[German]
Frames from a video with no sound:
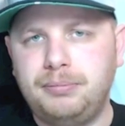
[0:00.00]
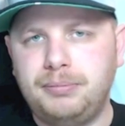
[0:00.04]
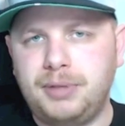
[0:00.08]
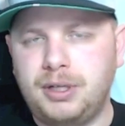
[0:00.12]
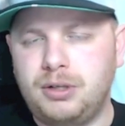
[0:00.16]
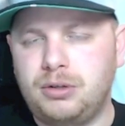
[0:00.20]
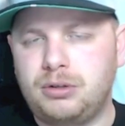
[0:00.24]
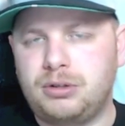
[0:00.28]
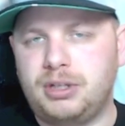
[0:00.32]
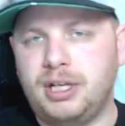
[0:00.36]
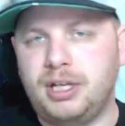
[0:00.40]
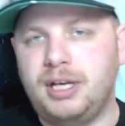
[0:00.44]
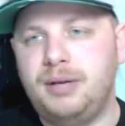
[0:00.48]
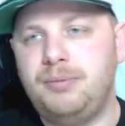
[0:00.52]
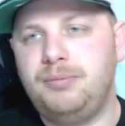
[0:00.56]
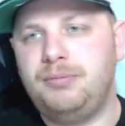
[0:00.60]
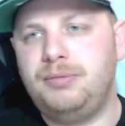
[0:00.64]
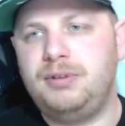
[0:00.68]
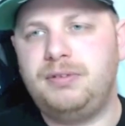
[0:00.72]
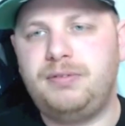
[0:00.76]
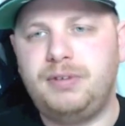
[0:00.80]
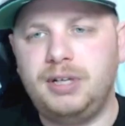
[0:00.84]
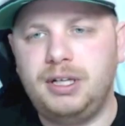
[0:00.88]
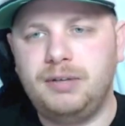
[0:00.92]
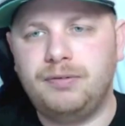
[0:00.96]
je nachdem
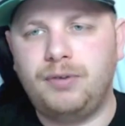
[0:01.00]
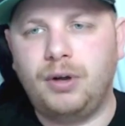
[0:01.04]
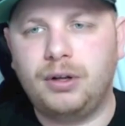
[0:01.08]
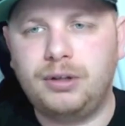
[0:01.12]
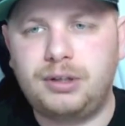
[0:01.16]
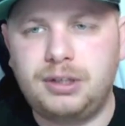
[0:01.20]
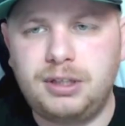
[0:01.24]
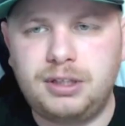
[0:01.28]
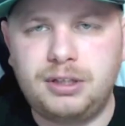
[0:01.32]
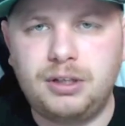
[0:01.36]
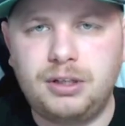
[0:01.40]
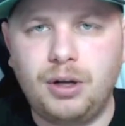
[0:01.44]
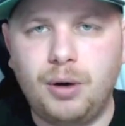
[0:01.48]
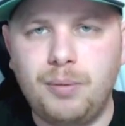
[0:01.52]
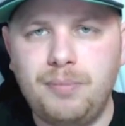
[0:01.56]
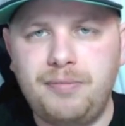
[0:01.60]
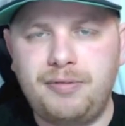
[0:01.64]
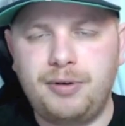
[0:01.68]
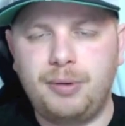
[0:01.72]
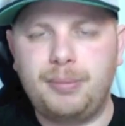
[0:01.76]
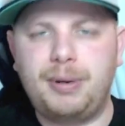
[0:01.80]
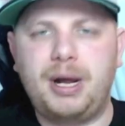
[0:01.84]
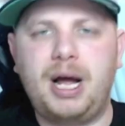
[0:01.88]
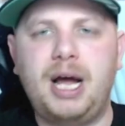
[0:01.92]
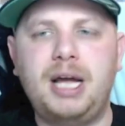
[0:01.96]
wie viel Watt ich
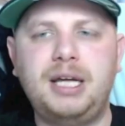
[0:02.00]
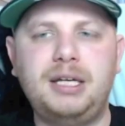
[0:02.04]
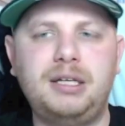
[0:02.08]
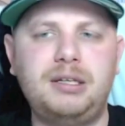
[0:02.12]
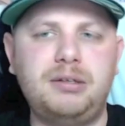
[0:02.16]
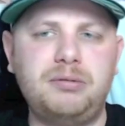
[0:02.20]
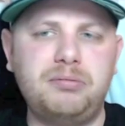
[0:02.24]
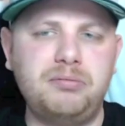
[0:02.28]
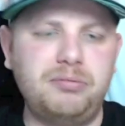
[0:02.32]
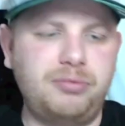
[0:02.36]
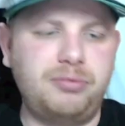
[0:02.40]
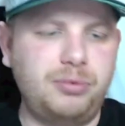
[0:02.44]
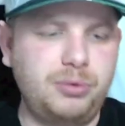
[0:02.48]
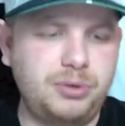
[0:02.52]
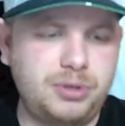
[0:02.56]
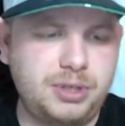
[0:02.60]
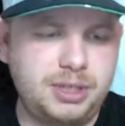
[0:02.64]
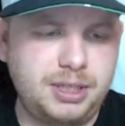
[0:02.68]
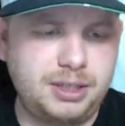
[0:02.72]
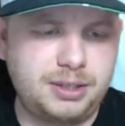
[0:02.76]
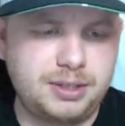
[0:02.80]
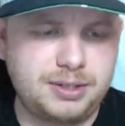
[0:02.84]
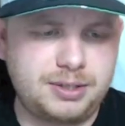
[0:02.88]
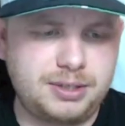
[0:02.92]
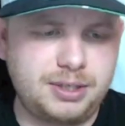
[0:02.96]
dampfe, aber eigentlich
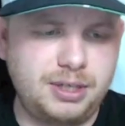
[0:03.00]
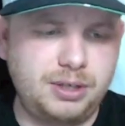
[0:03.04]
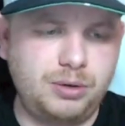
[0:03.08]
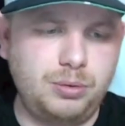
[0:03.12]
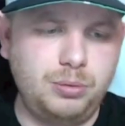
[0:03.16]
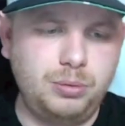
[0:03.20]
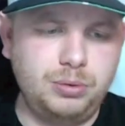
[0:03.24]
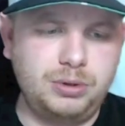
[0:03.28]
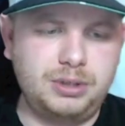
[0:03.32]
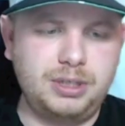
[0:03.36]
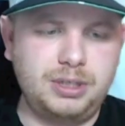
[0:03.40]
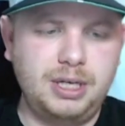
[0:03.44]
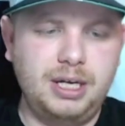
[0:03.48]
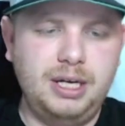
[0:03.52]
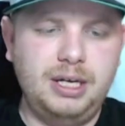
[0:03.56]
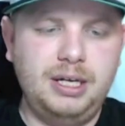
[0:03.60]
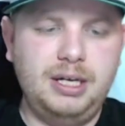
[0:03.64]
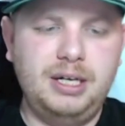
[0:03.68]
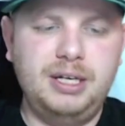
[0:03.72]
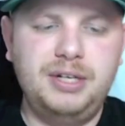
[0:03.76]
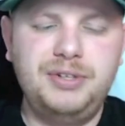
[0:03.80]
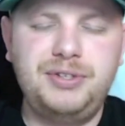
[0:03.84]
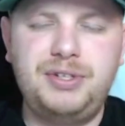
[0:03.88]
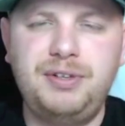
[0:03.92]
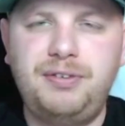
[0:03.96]
funktioniert das sehr gut.
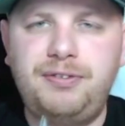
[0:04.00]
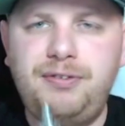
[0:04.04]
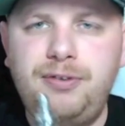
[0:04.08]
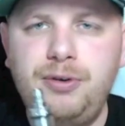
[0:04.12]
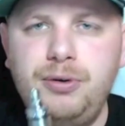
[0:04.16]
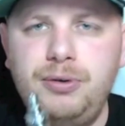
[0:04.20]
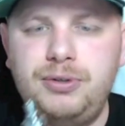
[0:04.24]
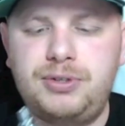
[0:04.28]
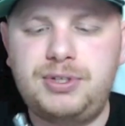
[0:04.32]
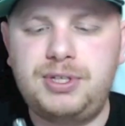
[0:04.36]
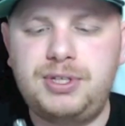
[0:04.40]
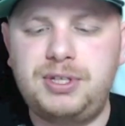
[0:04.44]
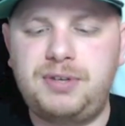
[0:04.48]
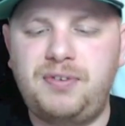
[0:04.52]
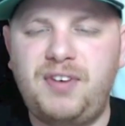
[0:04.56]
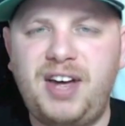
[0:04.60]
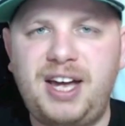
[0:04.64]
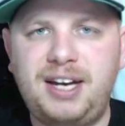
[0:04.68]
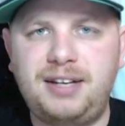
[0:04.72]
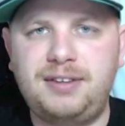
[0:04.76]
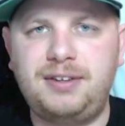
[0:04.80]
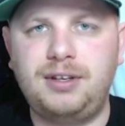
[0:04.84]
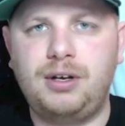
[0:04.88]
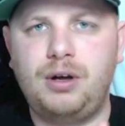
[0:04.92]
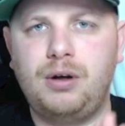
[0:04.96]
Sie fühlt sich
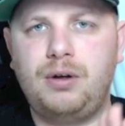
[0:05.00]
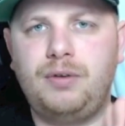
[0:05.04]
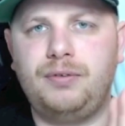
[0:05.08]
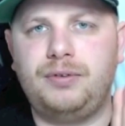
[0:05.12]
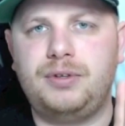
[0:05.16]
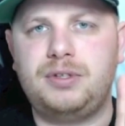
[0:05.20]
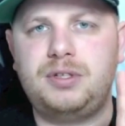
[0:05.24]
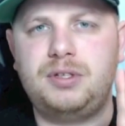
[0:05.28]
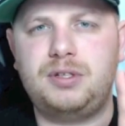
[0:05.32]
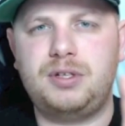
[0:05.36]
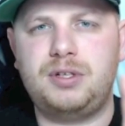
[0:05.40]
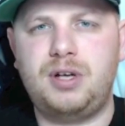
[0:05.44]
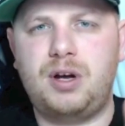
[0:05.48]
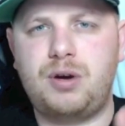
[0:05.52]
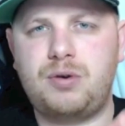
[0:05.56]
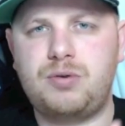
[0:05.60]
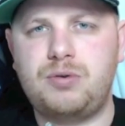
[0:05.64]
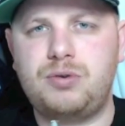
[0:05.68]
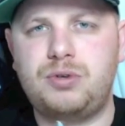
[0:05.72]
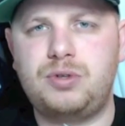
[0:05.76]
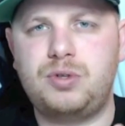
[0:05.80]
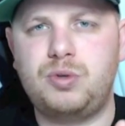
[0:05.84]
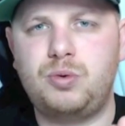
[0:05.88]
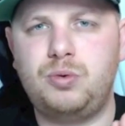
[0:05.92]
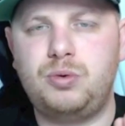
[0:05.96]
wertig an, das ist auch
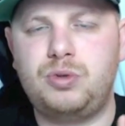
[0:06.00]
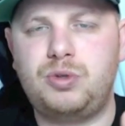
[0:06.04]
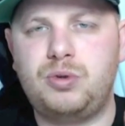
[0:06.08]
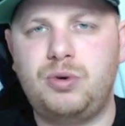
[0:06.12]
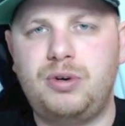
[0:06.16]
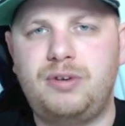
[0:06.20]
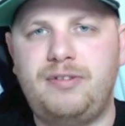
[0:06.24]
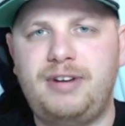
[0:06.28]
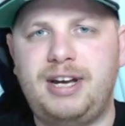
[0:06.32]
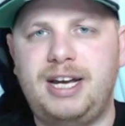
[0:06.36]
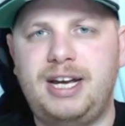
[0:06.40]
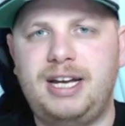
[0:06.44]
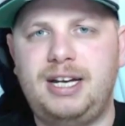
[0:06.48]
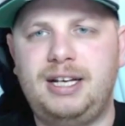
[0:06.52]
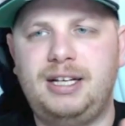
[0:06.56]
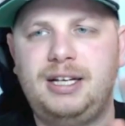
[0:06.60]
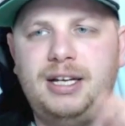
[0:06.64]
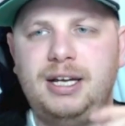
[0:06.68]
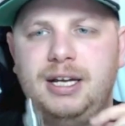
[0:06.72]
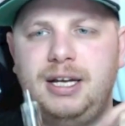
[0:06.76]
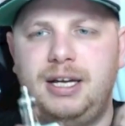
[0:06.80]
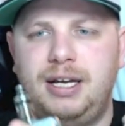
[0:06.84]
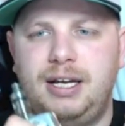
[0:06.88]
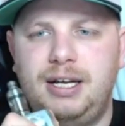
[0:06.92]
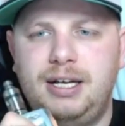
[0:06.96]
noch zu, zu erwähnen.
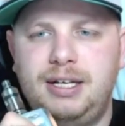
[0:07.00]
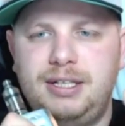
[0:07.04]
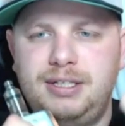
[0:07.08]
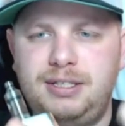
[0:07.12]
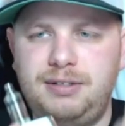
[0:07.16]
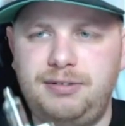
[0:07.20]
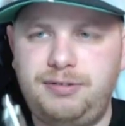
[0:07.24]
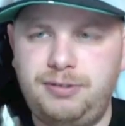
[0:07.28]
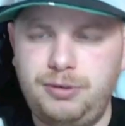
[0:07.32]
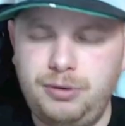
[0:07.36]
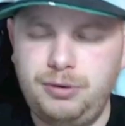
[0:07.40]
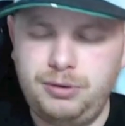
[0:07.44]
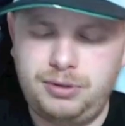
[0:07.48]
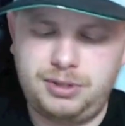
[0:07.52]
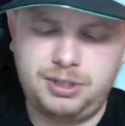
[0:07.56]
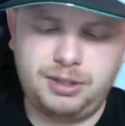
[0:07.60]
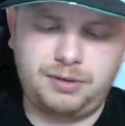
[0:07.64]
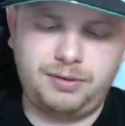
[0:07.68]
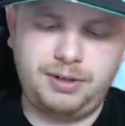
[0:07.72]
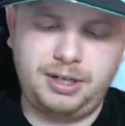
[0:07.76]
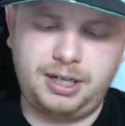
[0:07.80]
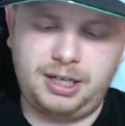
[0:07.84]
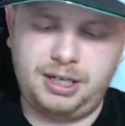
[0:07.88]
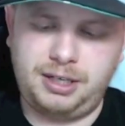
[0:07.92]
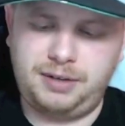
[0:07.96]
Sie fühlt sich
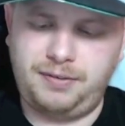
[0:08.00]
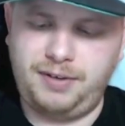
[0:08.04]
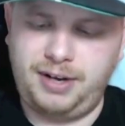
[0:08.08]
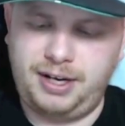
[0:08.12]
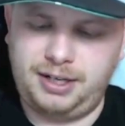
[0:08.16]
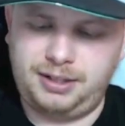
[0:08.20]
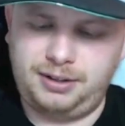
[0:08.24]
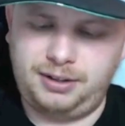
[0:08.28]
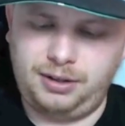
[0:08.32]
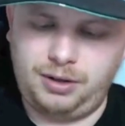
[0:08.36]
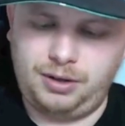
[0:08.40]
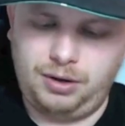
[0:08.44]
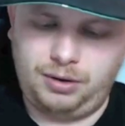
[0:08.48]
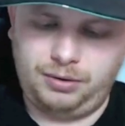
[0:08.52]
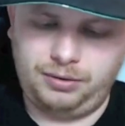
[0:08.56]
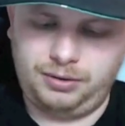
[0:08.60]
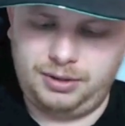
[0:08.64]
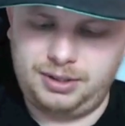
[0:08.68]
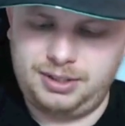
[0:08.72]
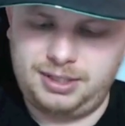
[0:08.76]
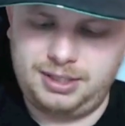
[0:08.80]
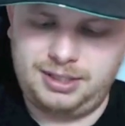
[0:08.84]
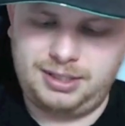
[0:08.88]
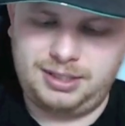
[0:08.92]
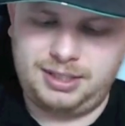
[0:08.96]
wirklich wertig an,
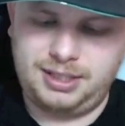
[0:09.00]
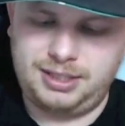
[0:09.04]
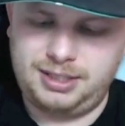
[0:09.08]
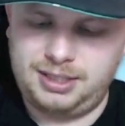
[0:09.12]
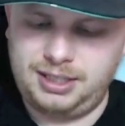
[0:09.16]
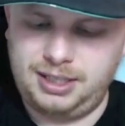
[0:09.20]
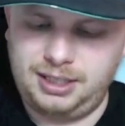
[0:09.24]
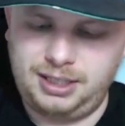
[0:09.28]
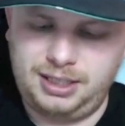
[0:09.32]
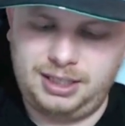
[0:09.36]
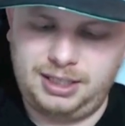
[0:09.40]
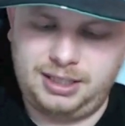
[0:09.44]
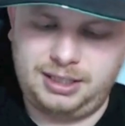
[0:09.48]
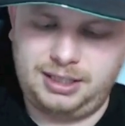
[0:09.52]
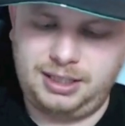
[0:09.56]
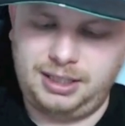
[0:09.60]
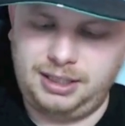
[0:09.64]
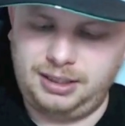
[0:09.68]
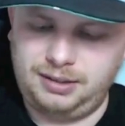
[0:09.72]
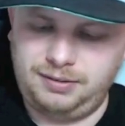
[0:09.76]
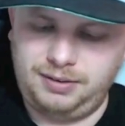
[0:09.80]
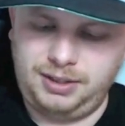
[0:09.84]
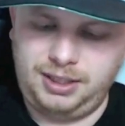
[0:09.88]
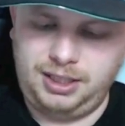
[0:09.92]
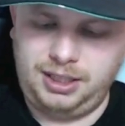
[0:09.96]
das ist jetzt hier nicht
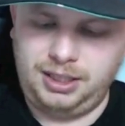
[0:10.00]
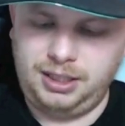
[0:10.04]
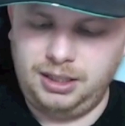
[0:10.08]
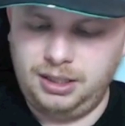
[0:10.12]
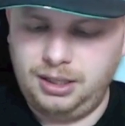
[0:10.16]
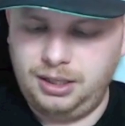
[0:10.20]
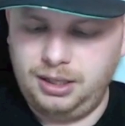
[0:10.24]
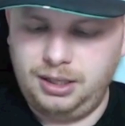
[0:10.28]
irgendwie